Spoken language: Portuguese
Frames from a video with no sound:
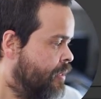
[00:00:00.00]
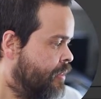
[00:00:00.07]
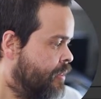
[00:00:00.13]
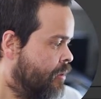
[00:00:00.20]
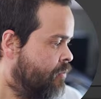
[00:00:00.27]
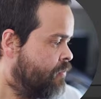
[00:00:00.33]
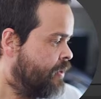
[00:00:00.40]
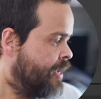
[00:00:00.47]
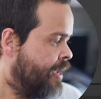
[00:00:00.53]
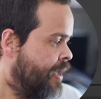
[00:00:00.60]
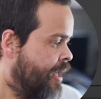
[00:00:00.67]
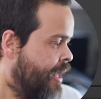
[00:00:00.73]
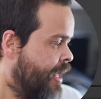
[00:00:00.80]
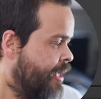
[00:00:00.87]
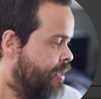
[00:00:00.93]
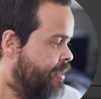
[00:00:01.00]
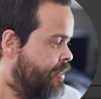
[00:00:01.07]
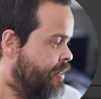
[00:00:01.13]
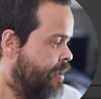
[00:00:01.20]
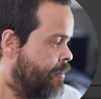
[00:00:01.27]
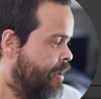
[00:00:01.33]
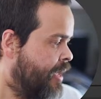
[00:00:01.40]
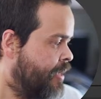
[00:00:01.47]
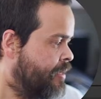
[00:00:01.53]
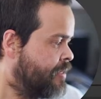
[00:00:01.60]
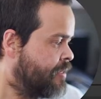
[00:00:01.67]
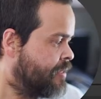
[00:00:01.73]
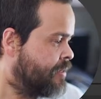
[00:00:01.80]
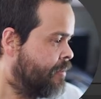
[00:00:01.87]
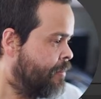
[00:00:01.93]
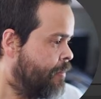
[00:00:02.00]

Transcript: Então, fica ainda mais